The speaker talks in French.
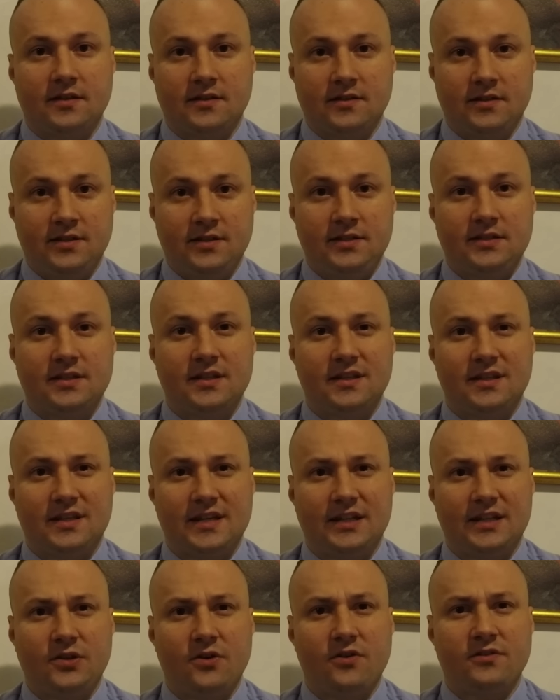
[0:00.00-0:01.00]
10,
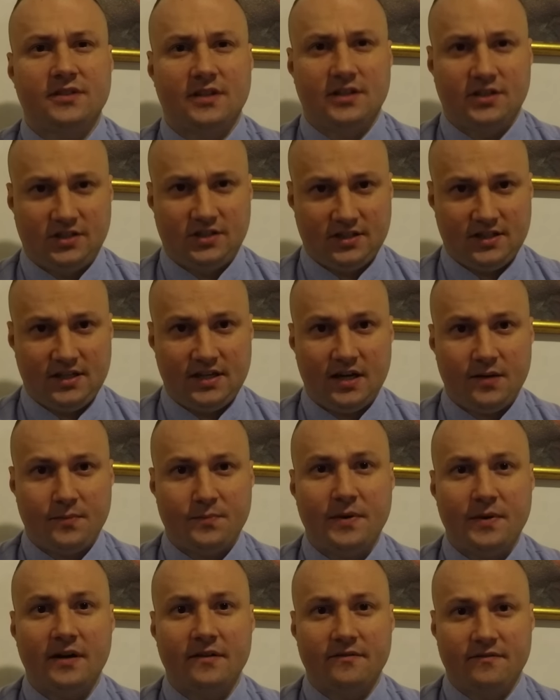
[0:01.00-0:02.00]
14 gigas
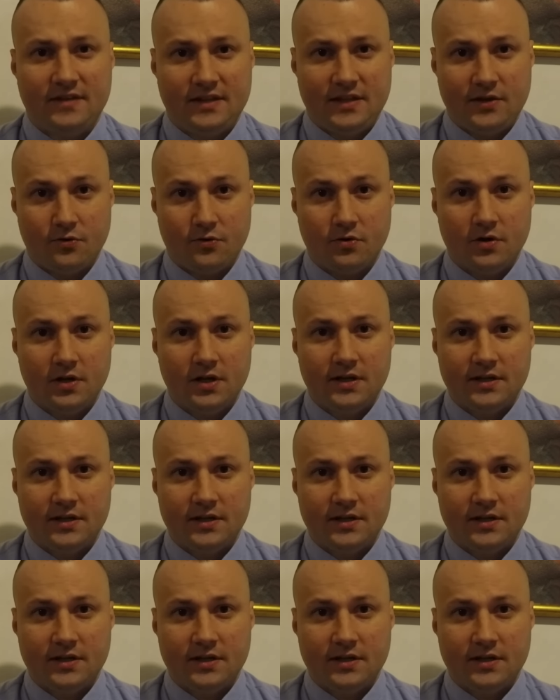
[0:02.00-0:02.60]
par vidéo